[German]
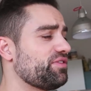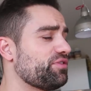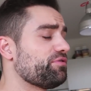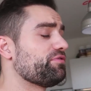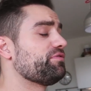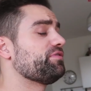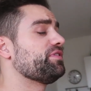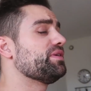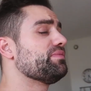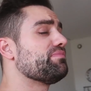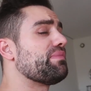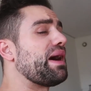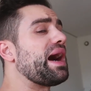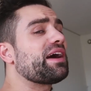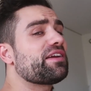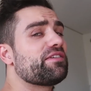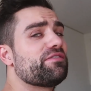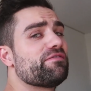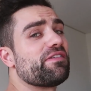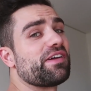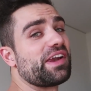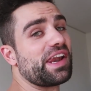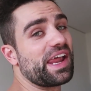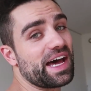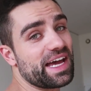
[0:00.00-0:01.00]
zu viel Macht
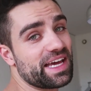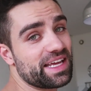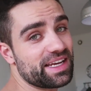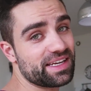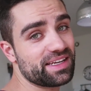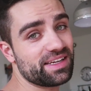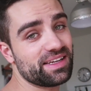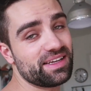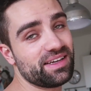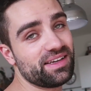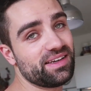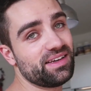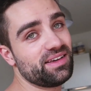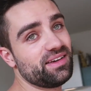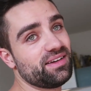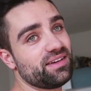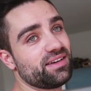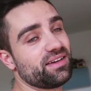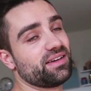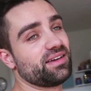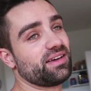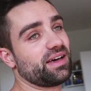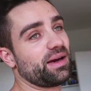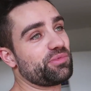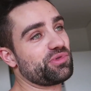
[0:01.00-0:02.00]
verleiten.
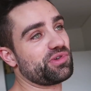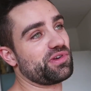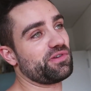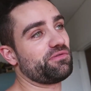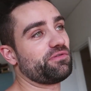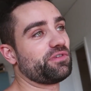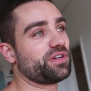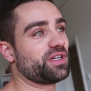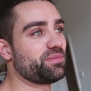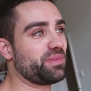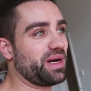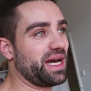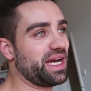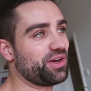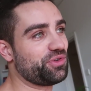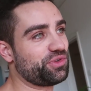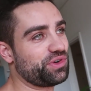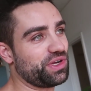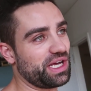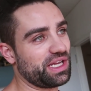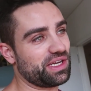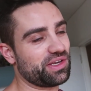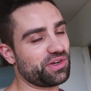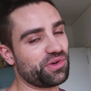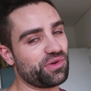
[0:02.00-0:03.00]
Äh, habe schon von dem einen
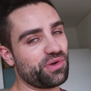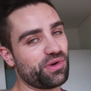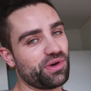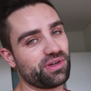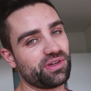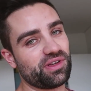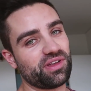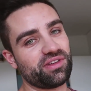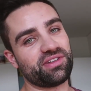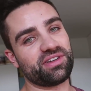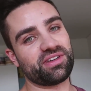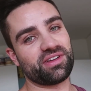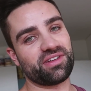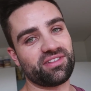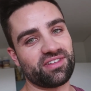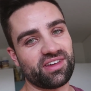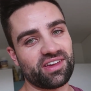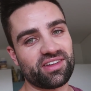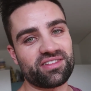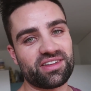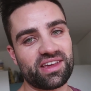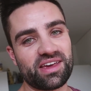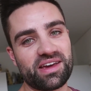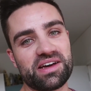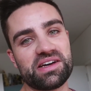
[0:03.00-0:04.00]
oder anderen gehört, der sich das
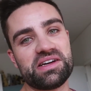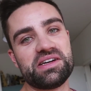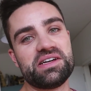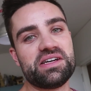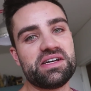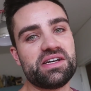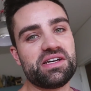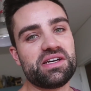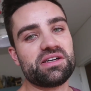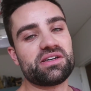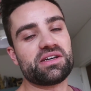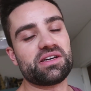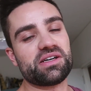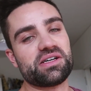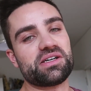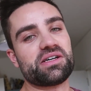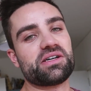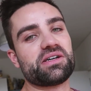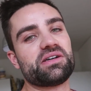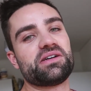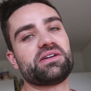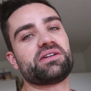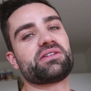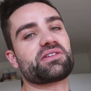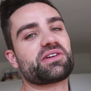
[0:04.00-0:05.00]
sehr, sehr
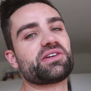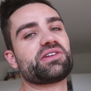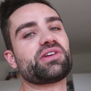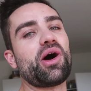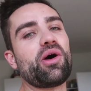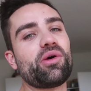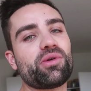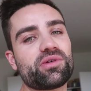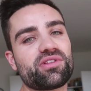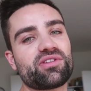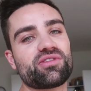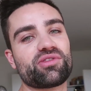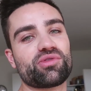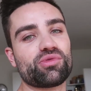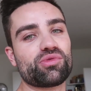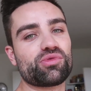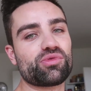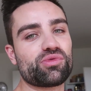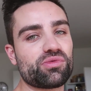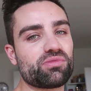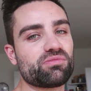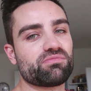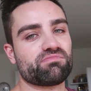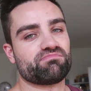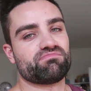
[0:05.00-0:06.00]
äh, genau zu
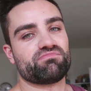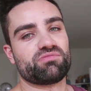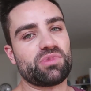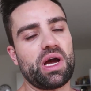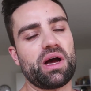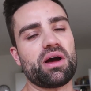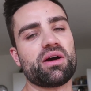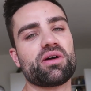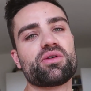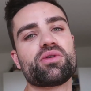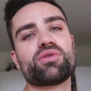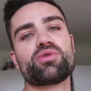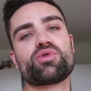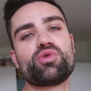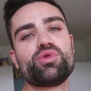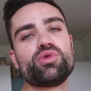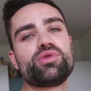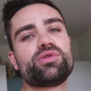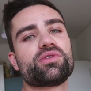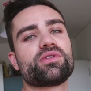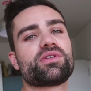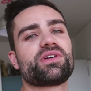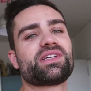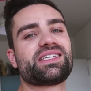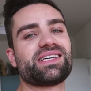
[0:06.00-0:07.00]
ja,
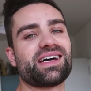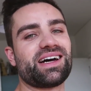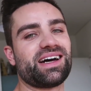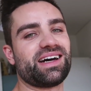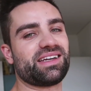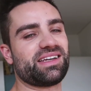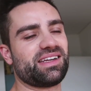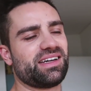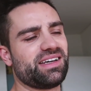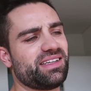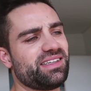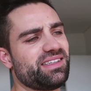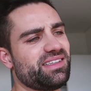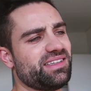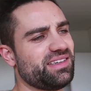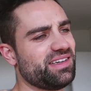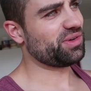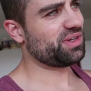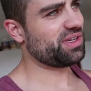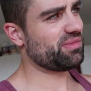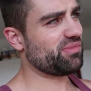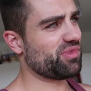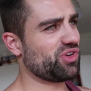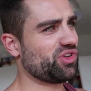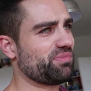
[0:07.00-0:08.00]
Gute getan hat
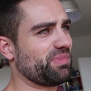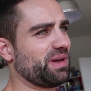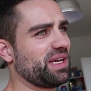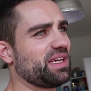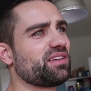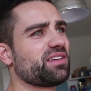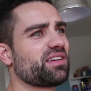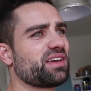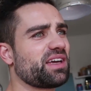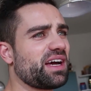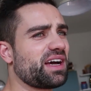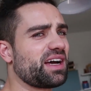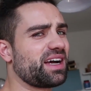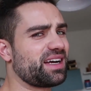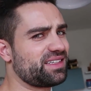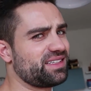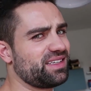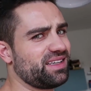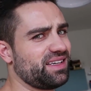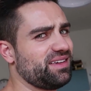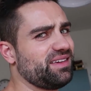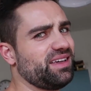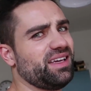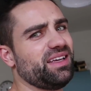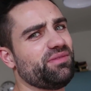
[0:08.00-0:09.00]
und dementsprechend
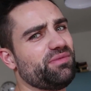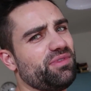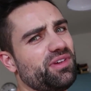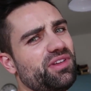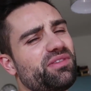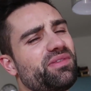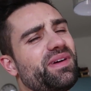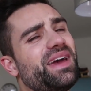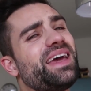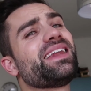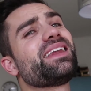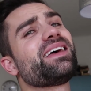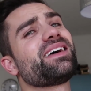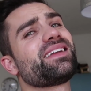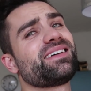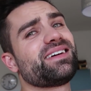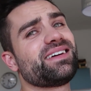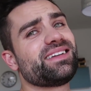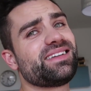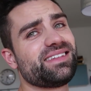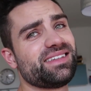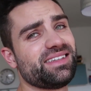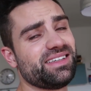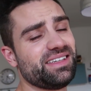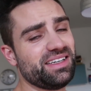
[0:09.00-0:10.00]
Charakter etwas verändert
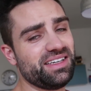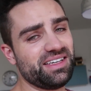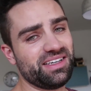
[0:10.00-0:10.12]
hat.